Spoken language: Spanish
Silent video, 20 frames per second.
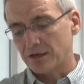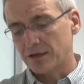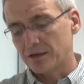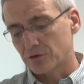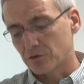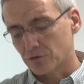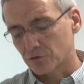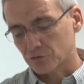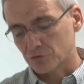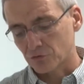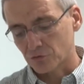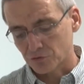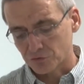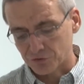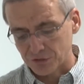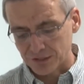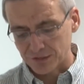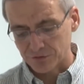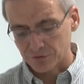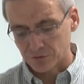e irlos
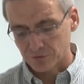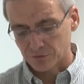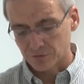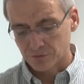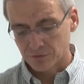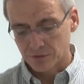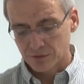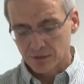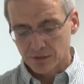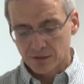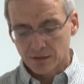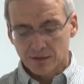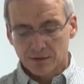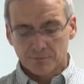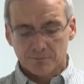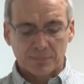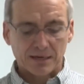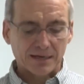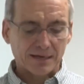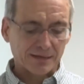conociendo
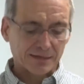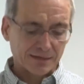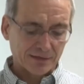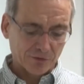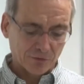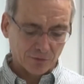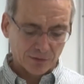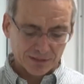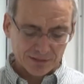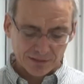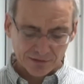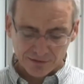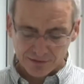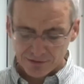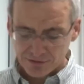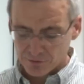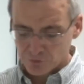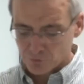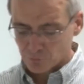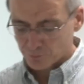para que no vaya a haber
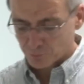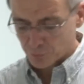ningún